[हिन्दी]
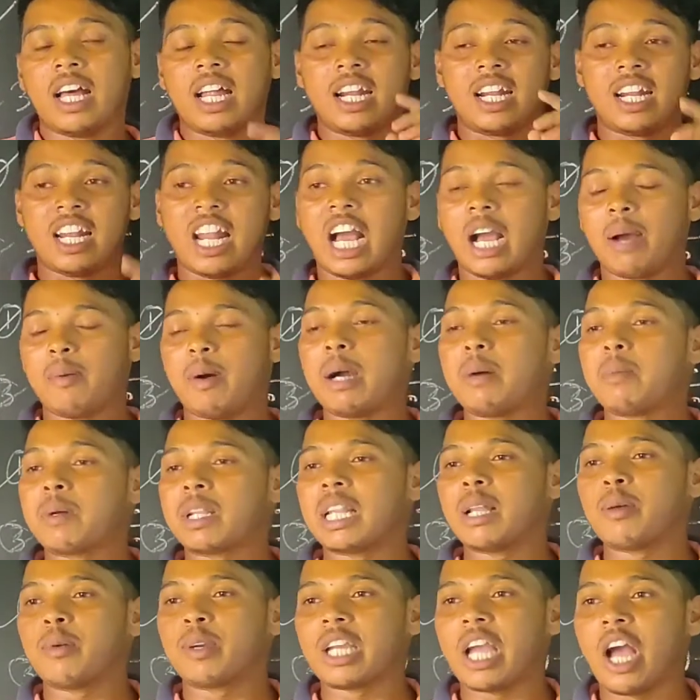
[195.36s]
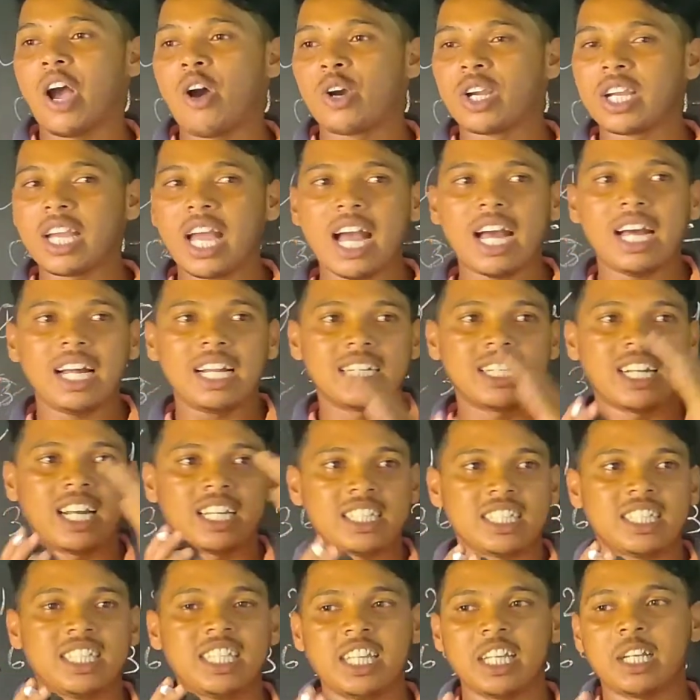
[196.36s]
लगभग मतलब क्या हो गया
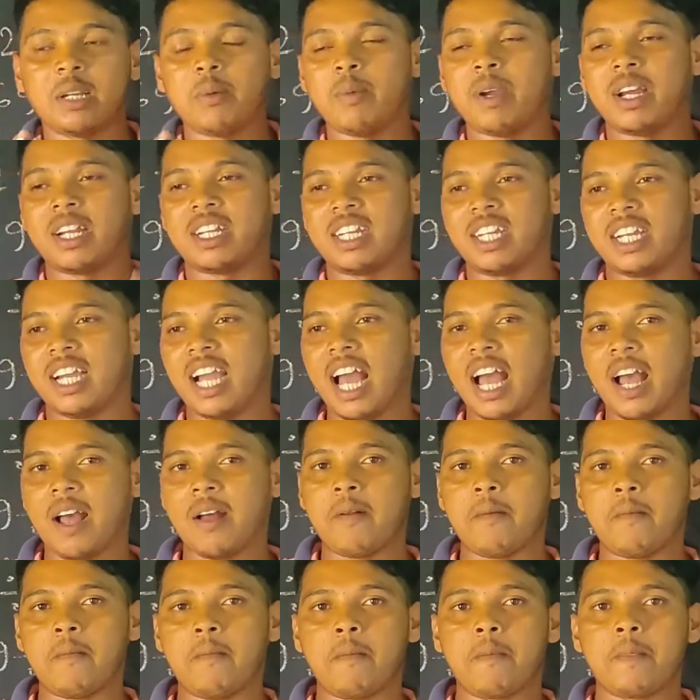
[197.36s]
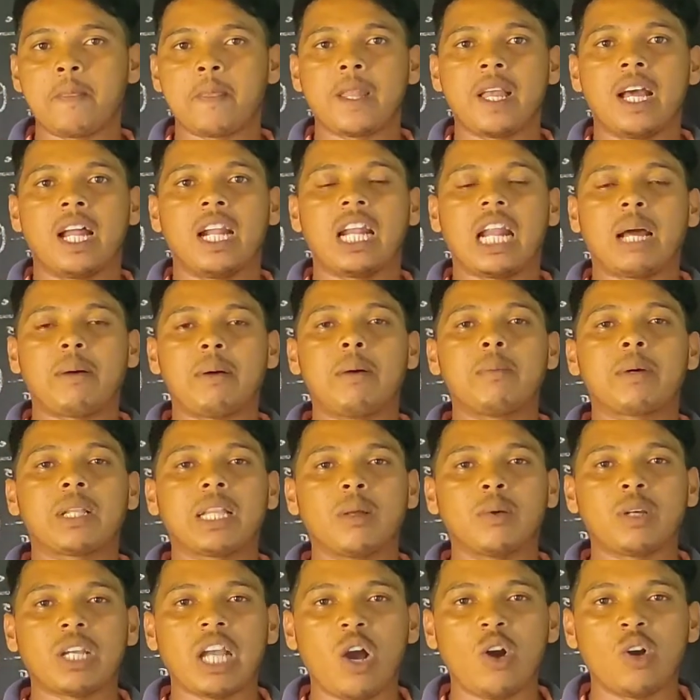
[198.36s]
नज़दीक में ठीक है लगभग
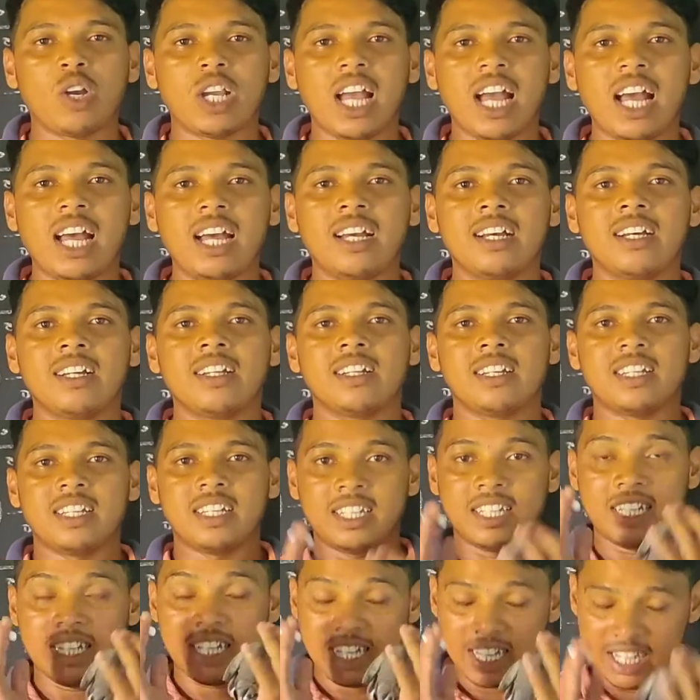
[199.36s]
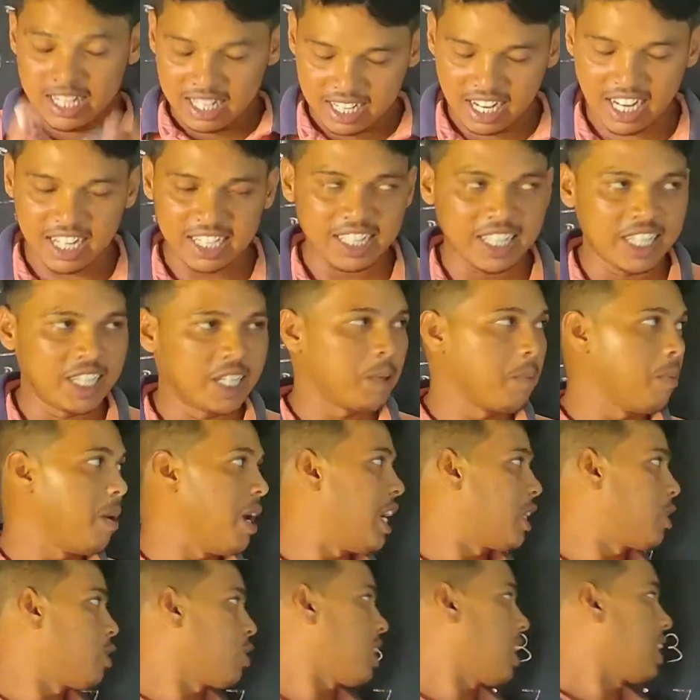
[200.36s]
मतलब क्या हो गया नज़दीक
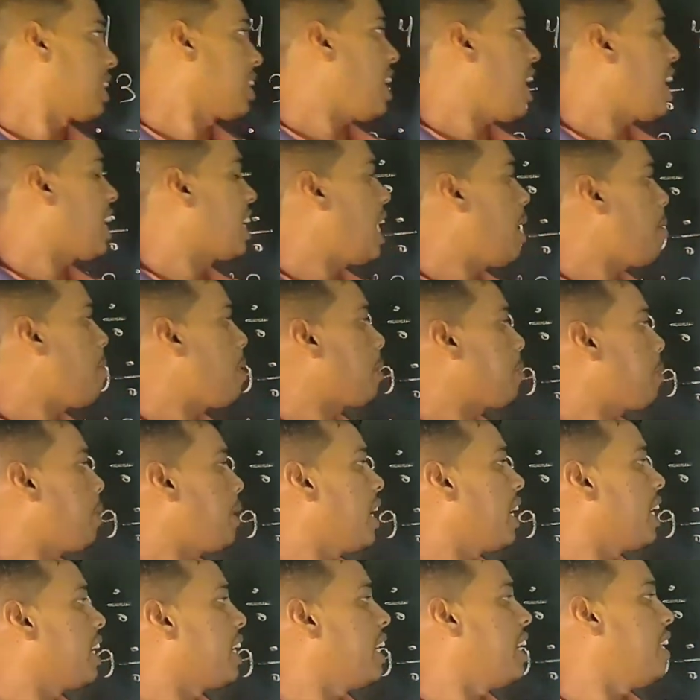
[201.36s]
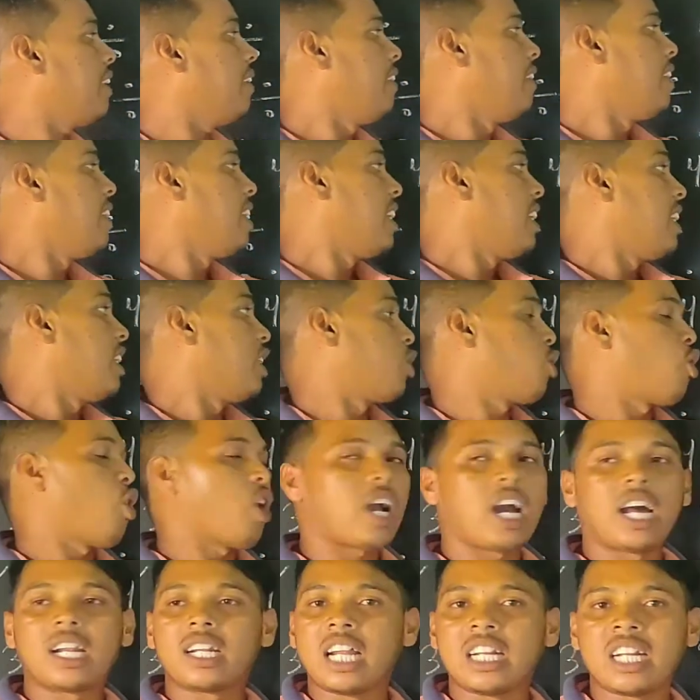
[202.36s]
में तो सतका क्या बार पढ़ेंगे नौ
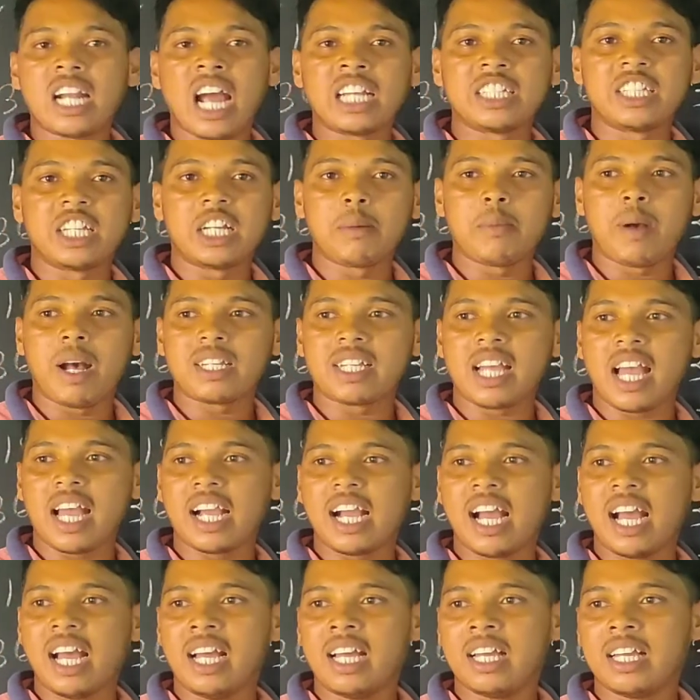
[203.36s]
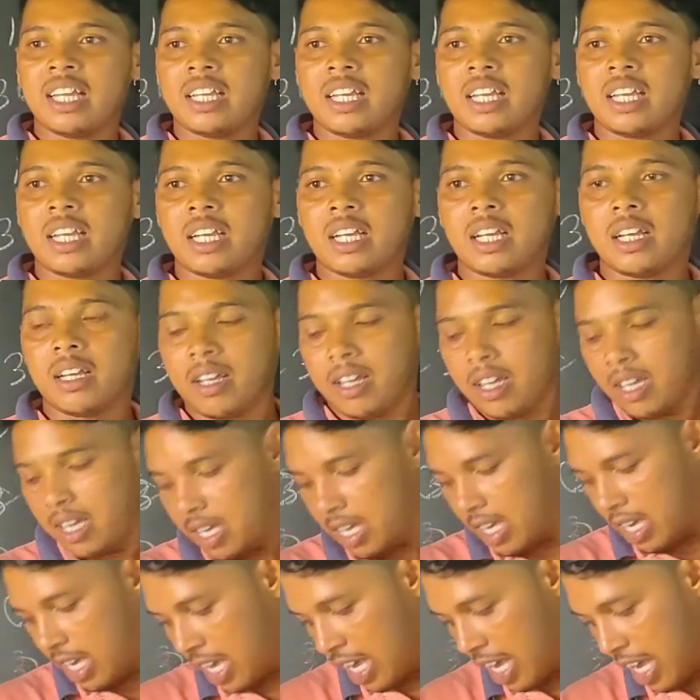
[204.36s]
का नजदीक में आ जाएगा एक
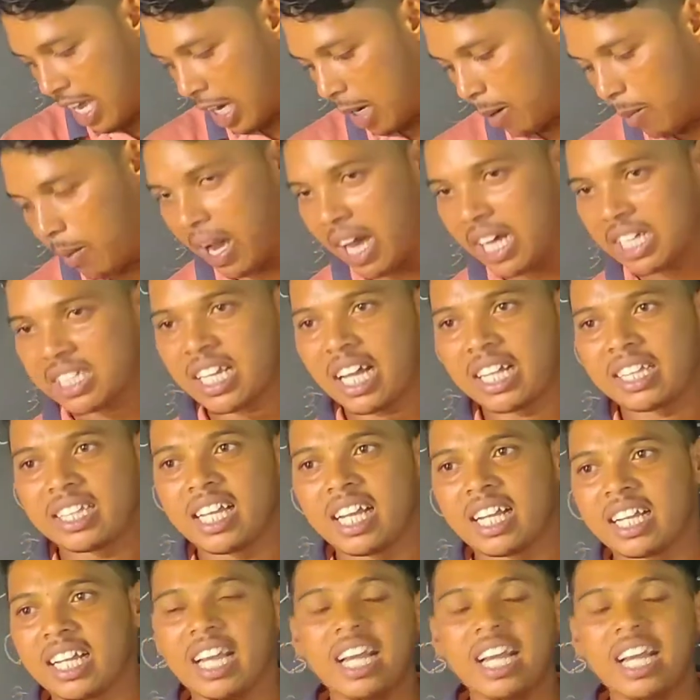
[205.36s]
बार एक बार सात एक